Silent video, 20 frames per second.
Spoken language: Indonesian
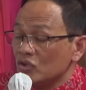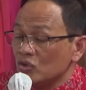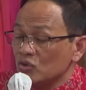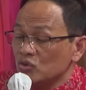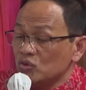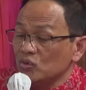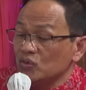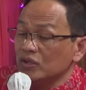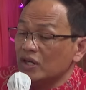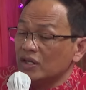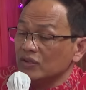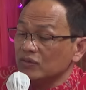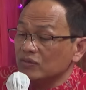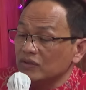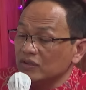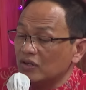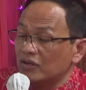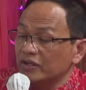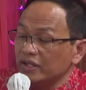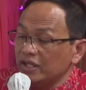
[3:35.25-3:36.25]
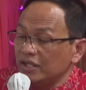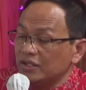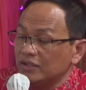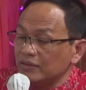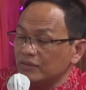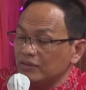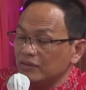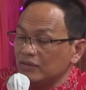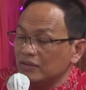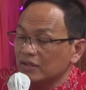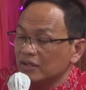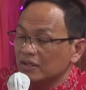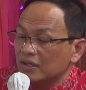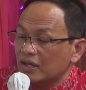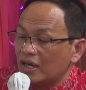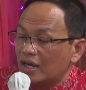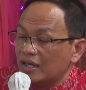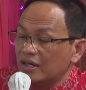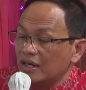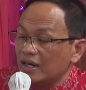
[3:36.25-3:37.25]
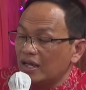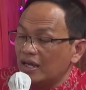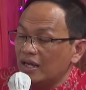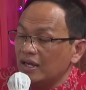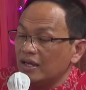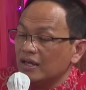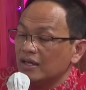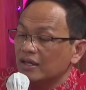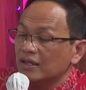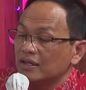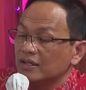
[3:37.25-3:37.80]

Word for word: sunnatullah itu adalah